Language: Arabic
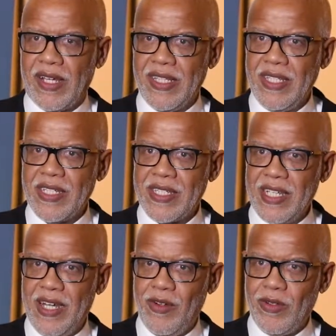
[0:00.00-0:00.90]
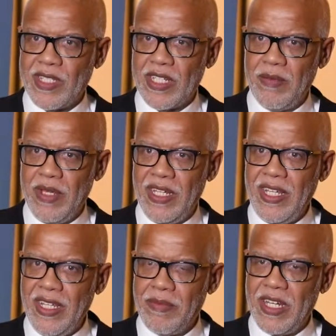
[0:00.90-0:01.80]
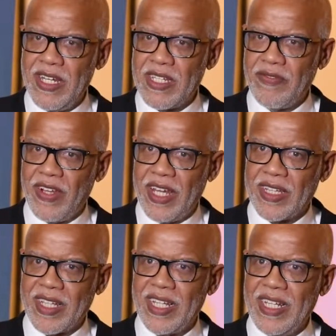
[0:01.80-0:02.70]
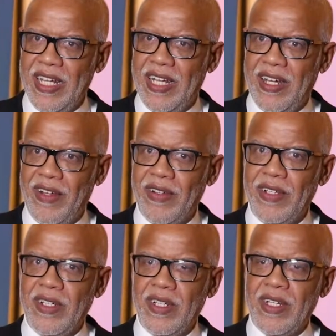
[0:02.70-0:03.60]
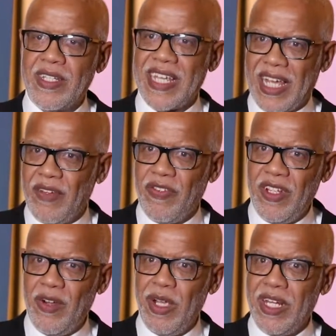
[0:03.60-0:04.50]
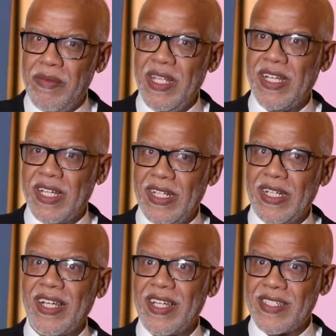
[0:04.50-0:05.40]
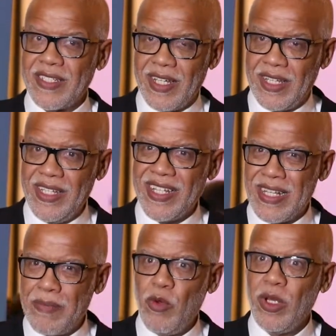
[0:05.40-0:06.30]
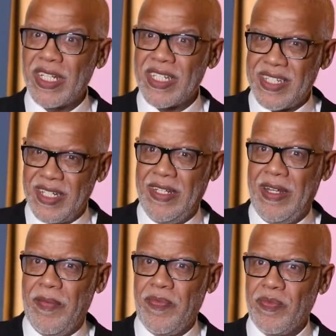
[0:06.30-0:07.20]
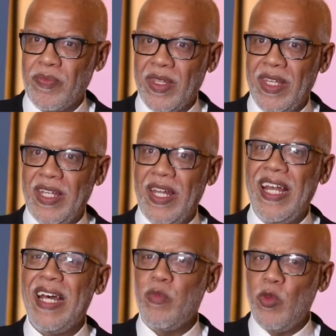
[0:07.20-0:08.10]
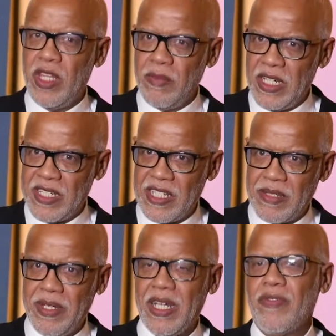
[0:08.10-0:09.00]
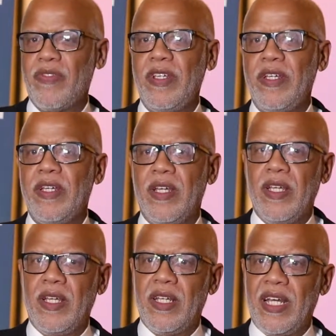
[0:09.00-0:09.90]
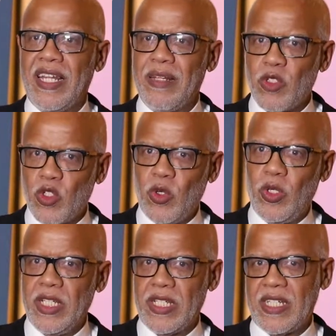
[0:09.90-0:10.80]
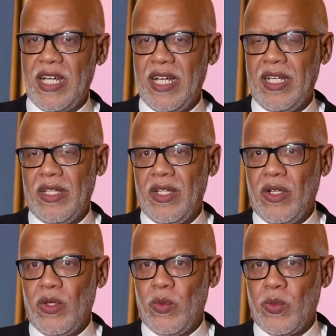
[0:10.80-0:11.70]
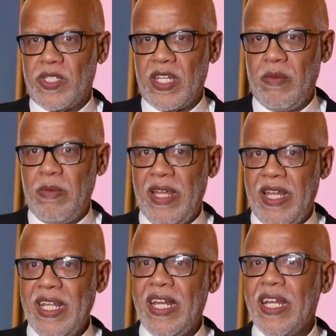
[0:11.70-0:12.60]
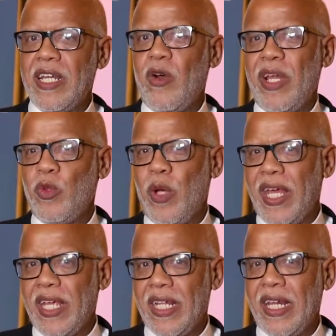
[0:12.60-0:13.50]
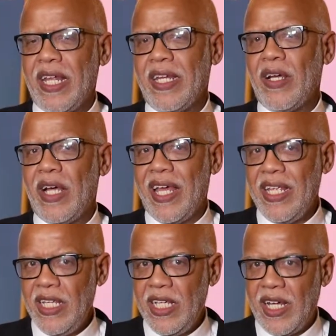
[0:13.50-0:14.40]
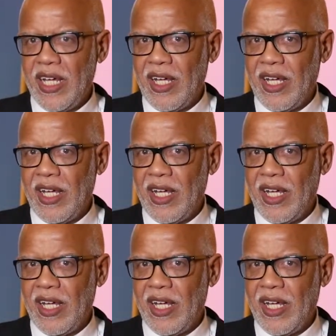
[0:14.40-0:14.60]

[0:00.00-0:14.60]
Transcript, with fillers: قضية الصحة والسلامة المهنية هي ليس فقط قضية ثقافية وإنما هي كذلك قضية تنموية اقتصادية لا بد من الاستثمار في هذا المشروع ديال الصحة والسلامة المهنية لأنه عنده عائد لأن أي